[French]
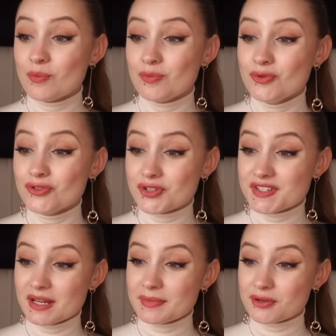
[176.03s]
plus je
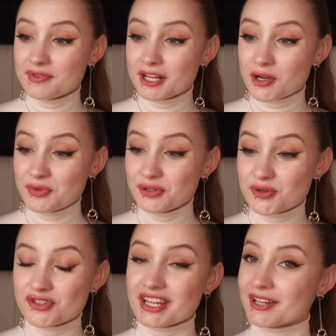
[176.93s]
tiens mes couverts comme une
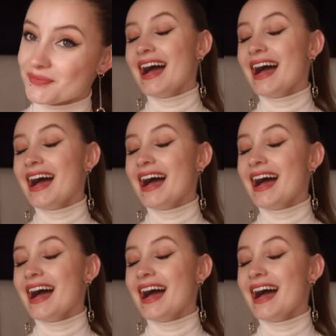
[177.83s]
gauchère.